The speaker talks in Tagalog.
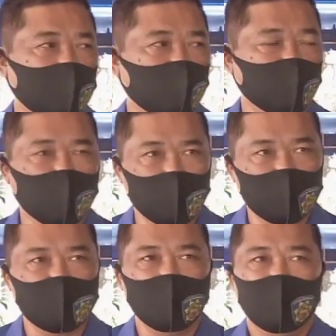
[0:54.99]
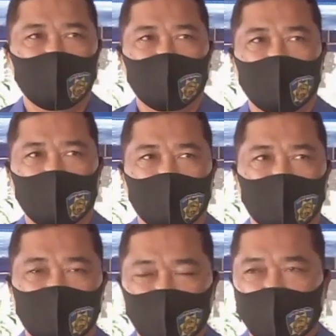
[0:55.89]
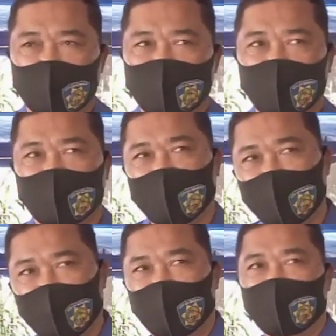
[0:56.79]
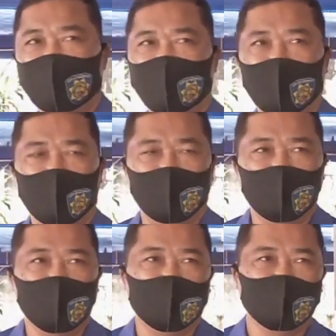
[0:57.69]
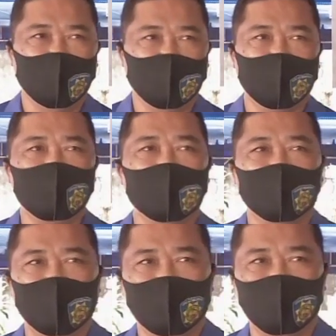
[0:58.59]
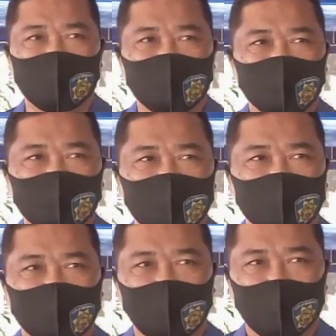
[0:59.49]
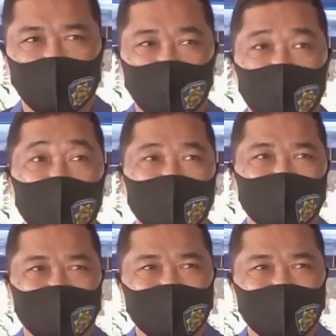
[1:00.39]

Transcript: bugas uh, bugas plus kana Um, ah, kuwang na lang, gamay na lang. Ang isubak na